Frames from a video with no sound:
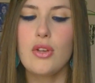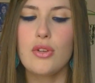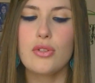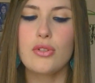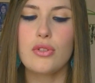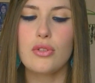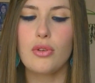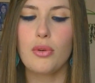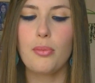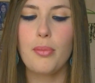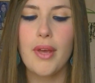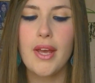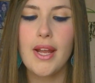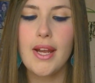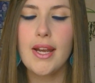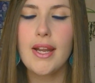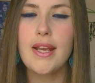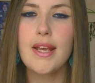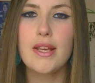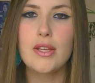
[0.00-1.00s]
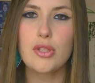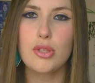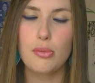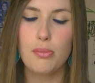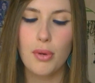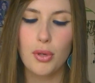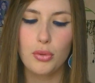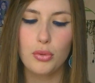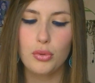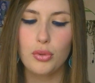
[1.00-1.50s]
sono belli e
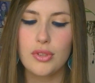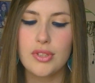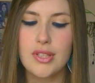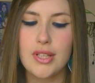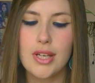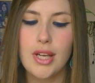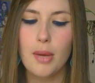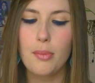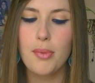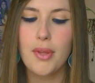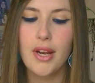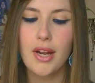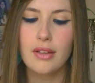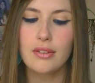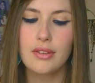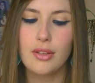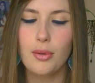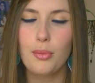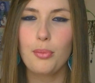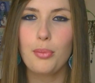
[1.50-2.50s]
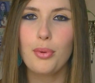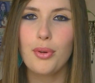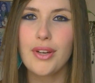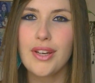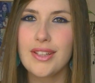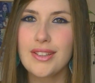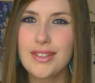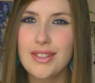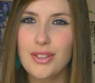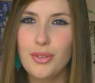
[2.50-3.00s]
soprattutto se li abbinate a un
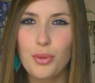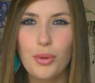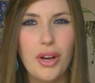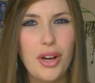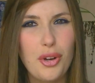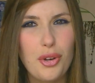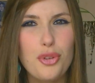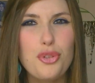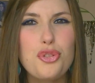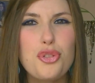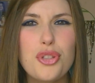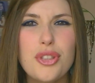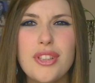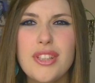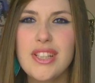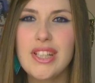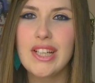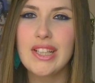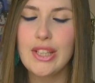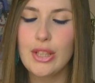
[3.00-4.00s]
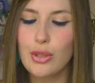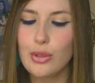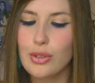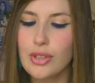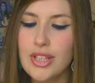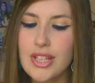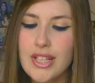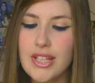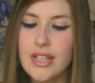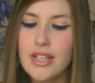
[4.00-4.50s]
pochettino una goccettina di
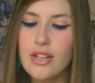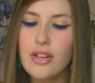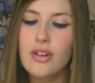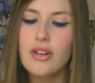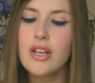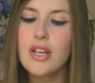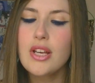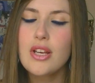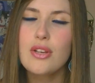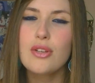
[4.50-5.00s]
collirio